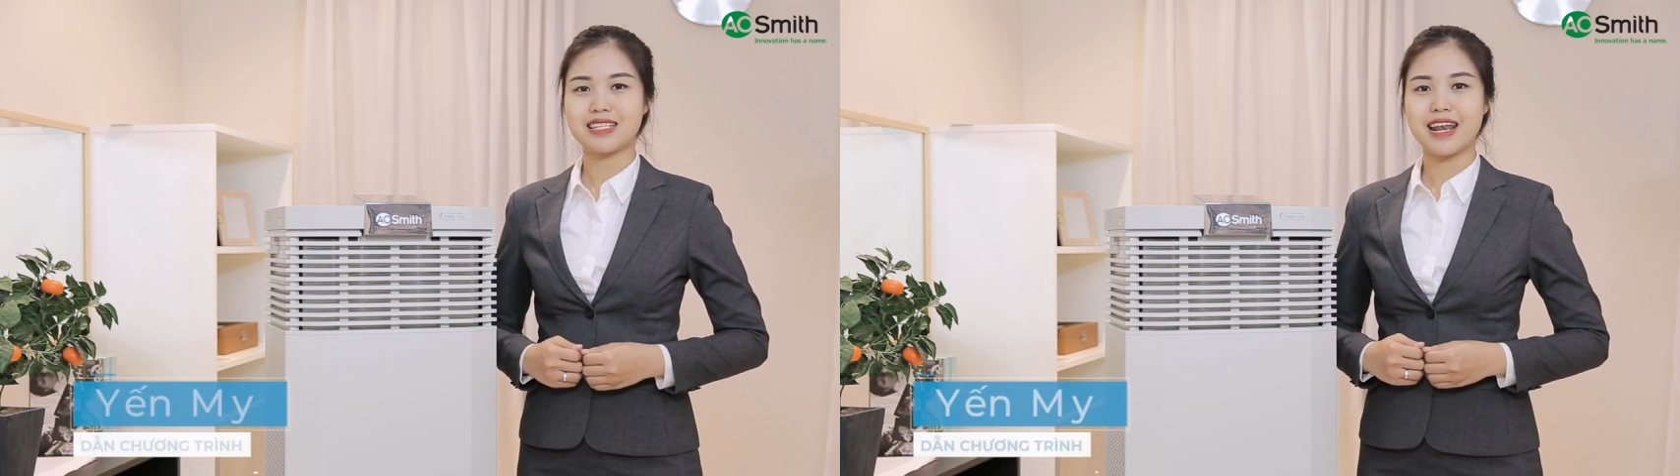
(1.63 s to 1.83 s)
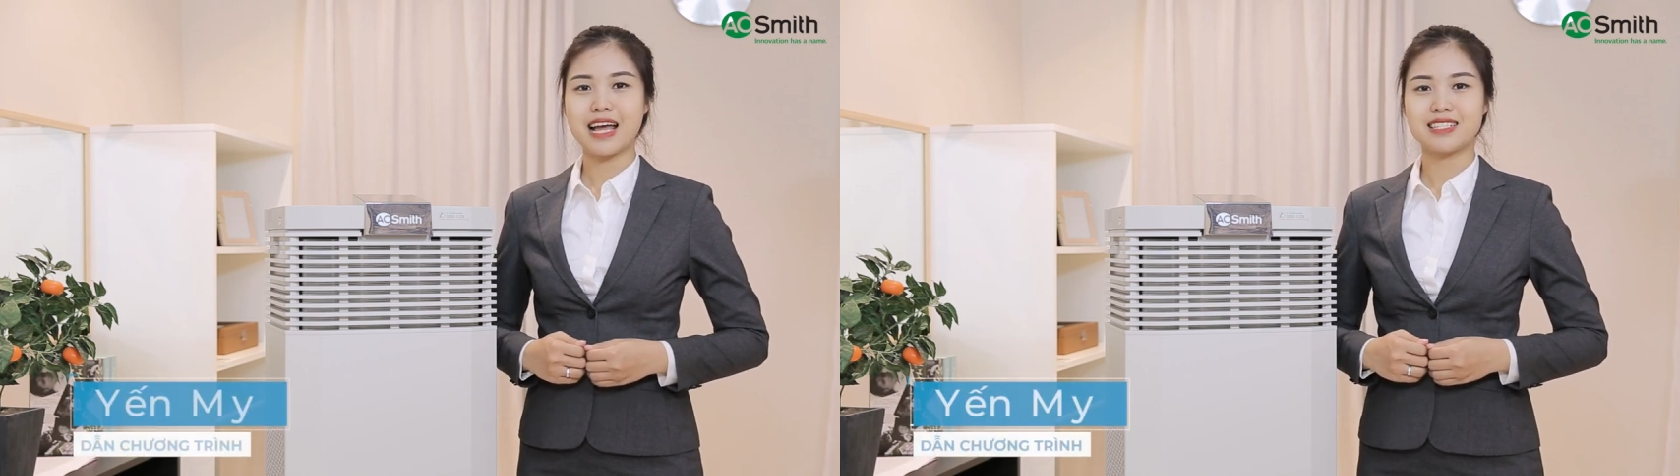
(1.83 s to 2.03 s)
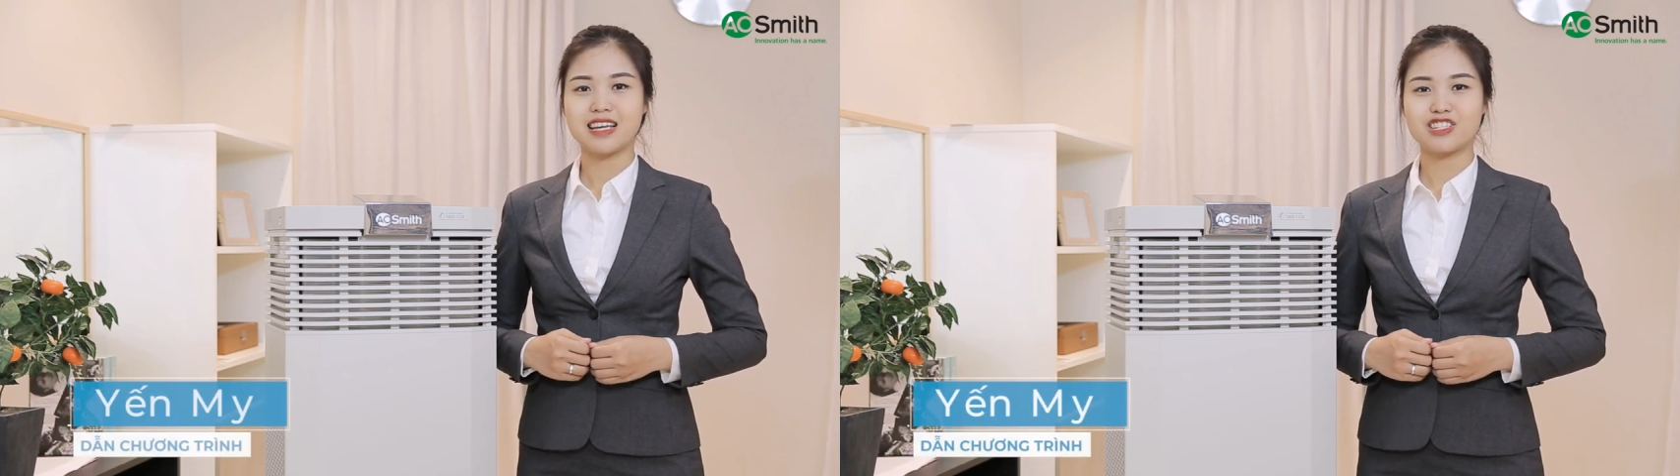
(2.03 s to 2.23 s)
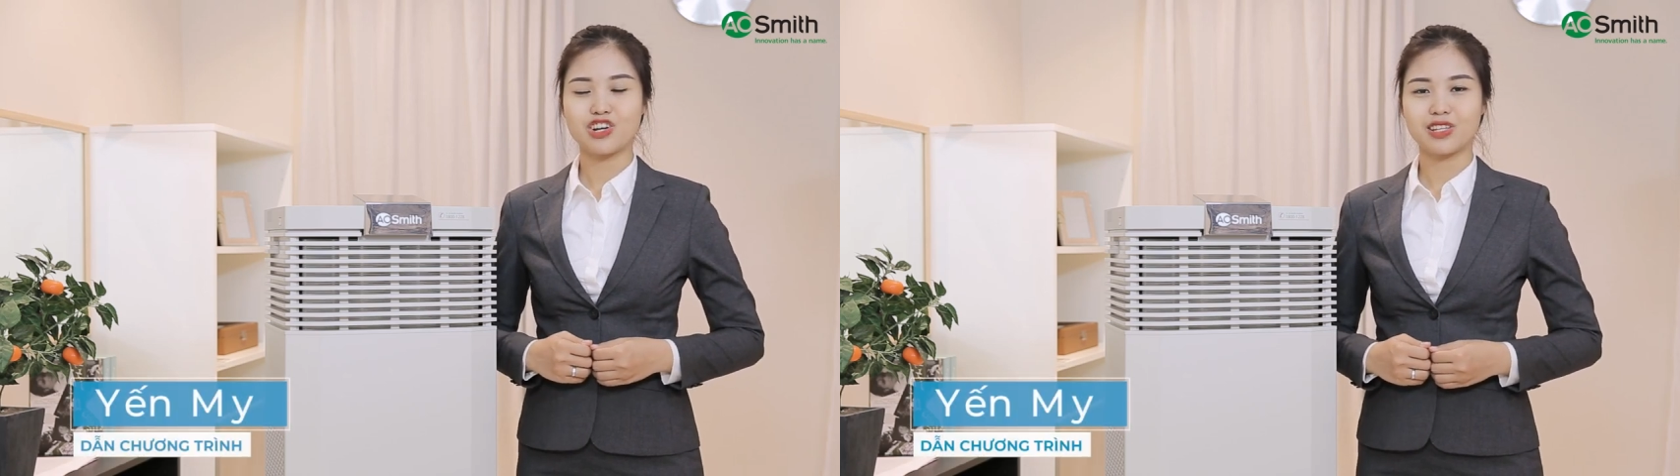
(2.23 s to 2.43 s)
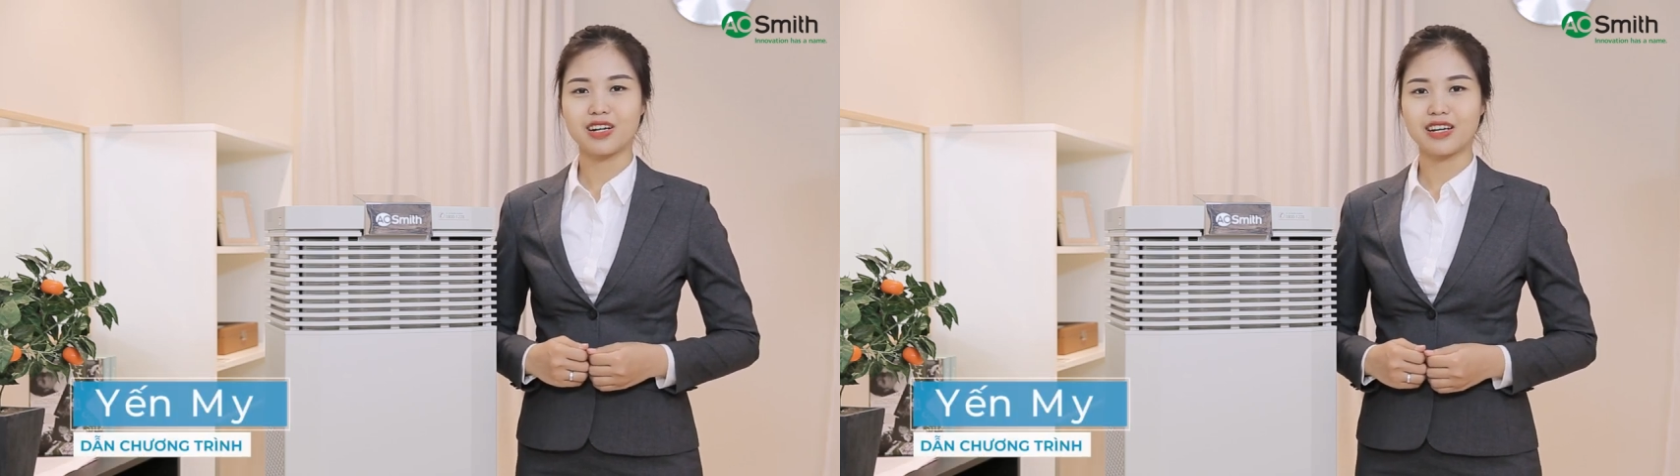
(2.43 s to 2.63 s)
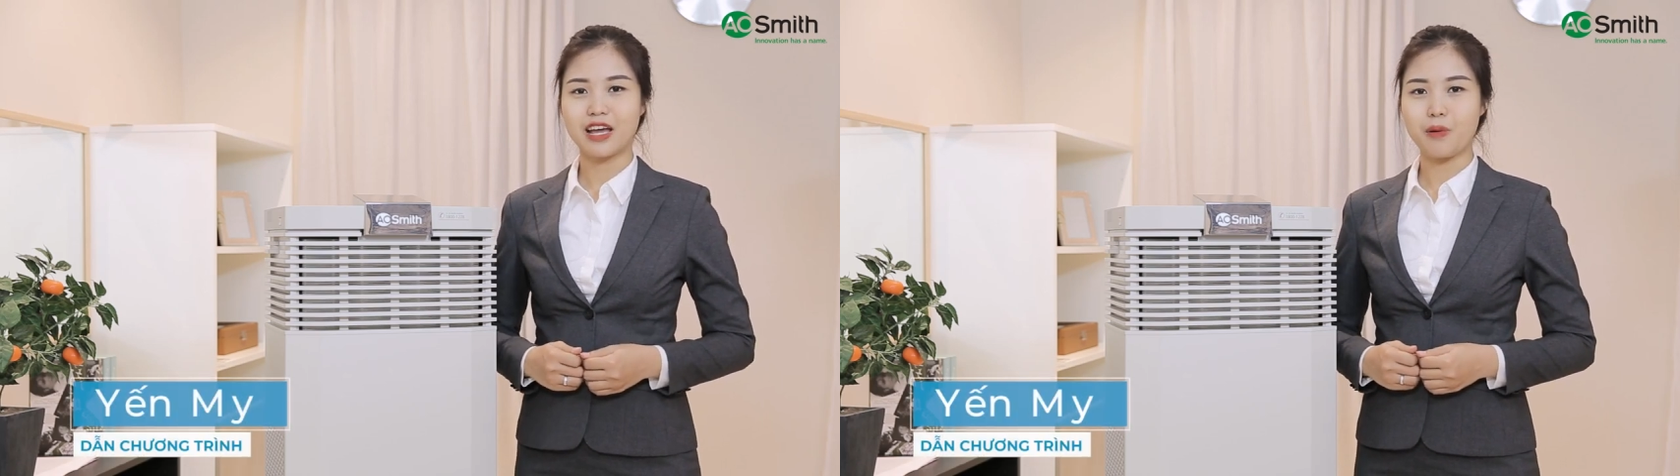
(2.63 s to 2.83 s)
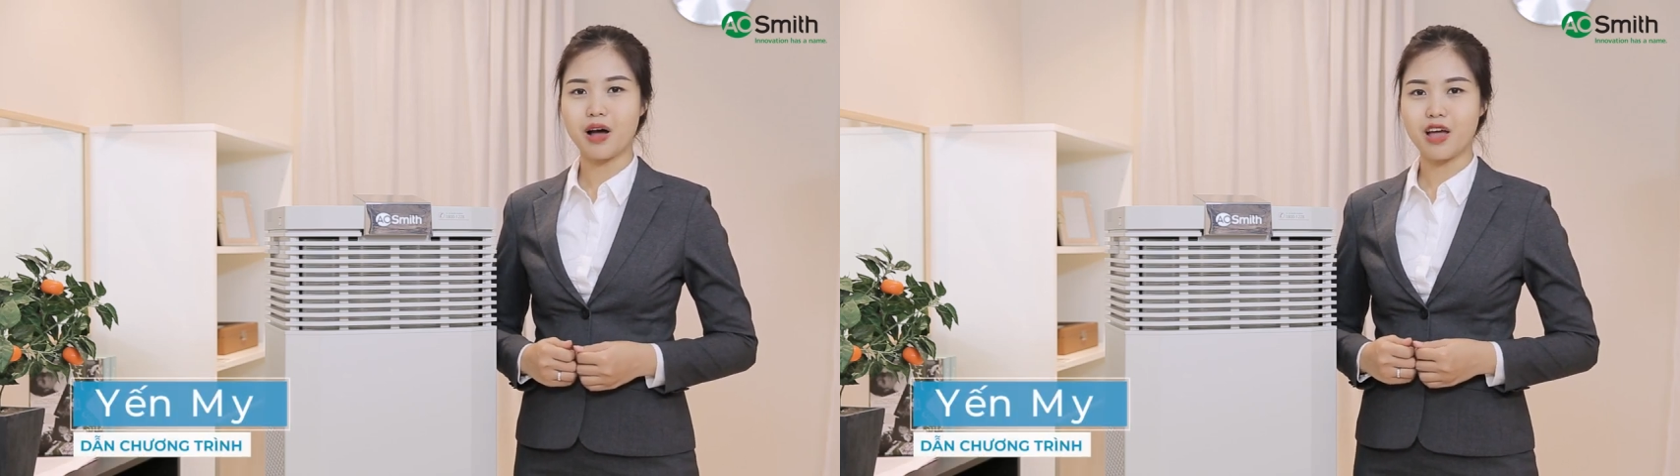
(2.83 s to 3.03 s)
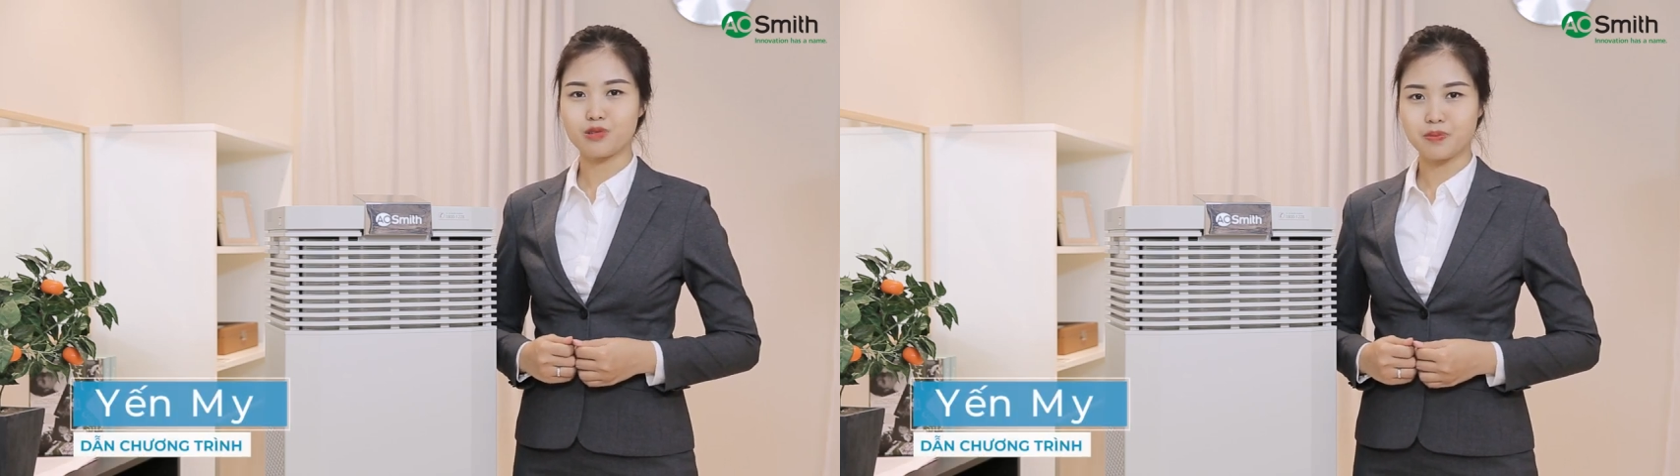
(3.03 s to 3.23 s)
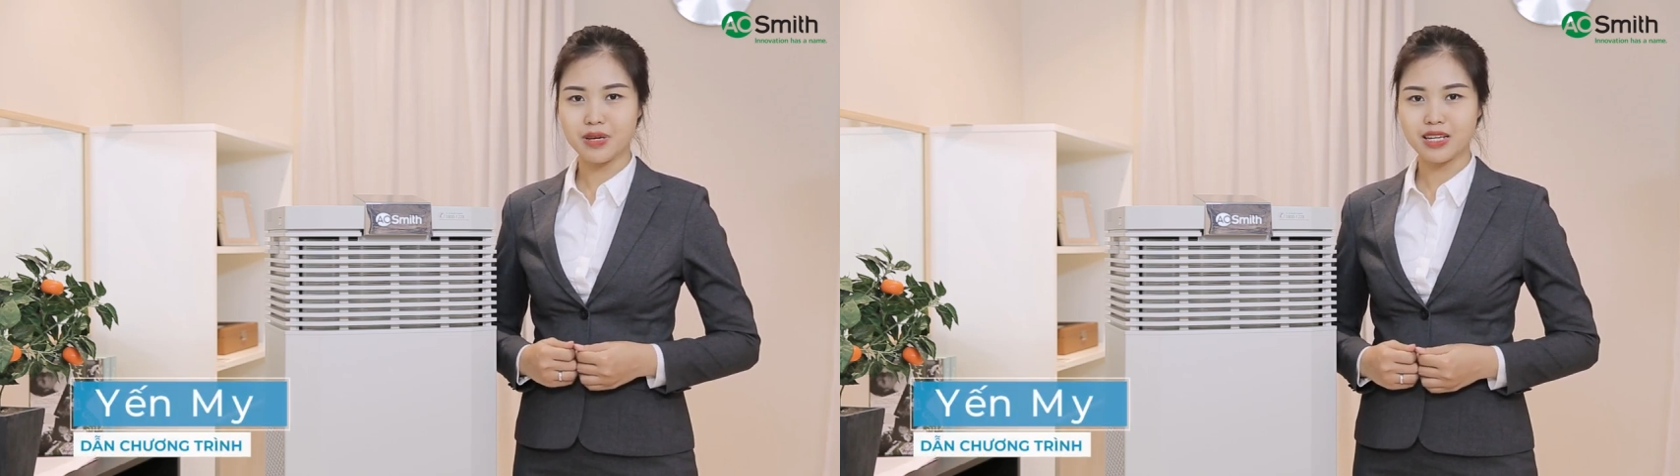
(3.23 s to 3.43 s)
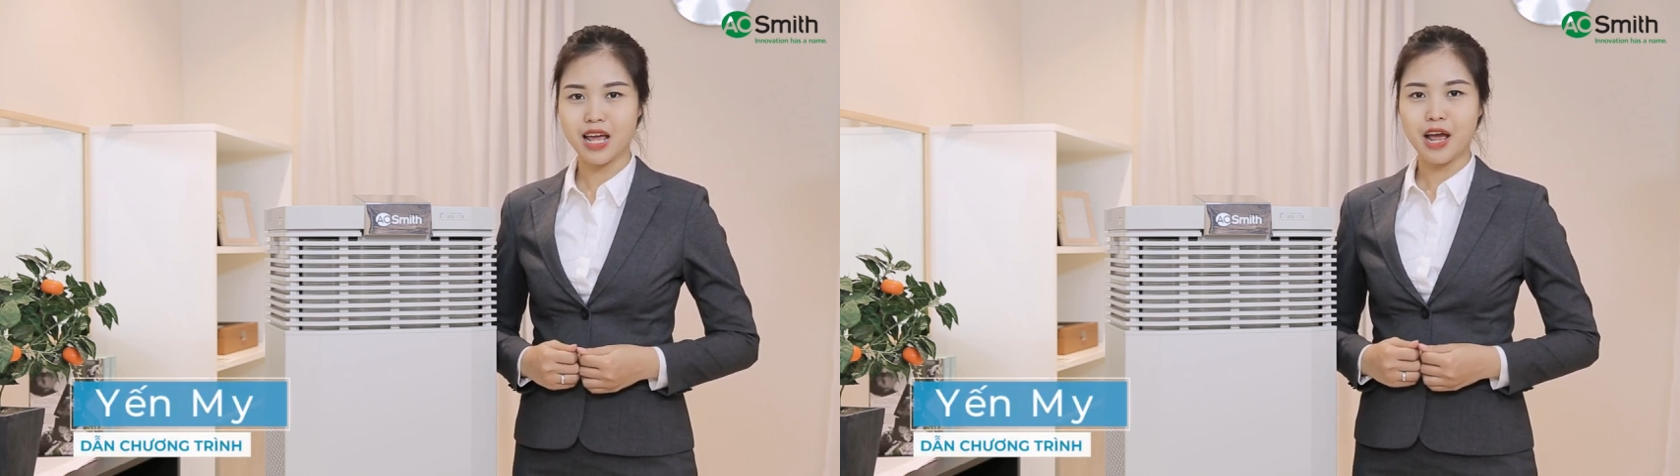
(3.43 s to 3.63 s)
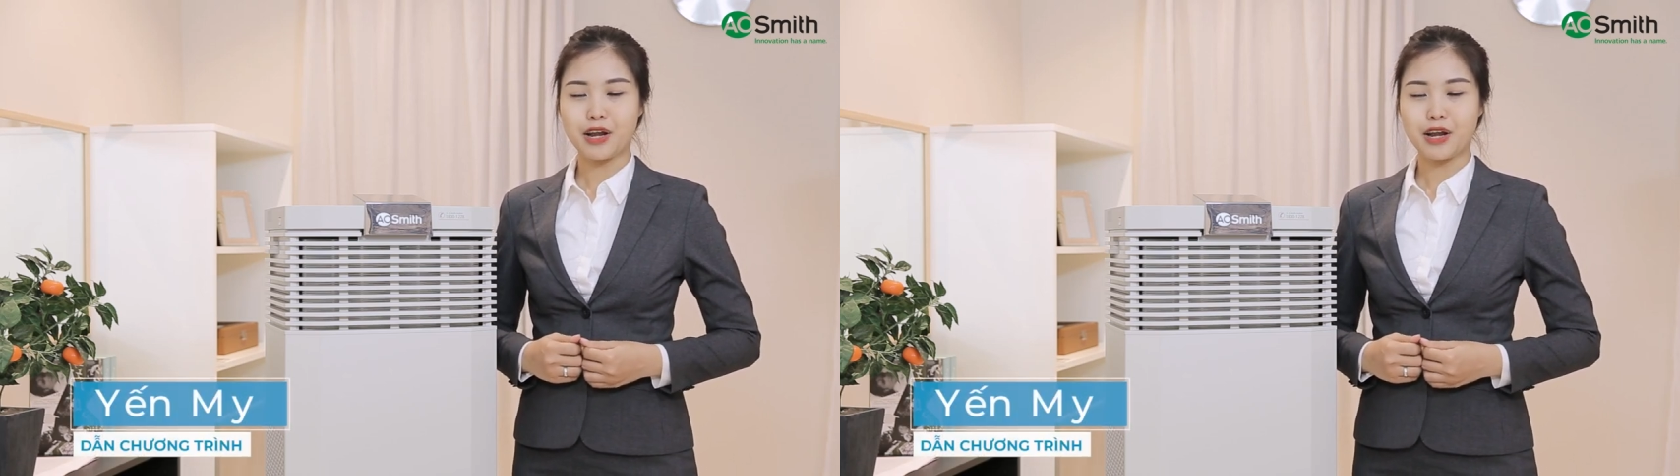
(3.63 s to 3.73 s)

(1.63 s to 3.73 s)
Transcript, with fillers: sẽ đại diện cho thương hiệu Aeosmith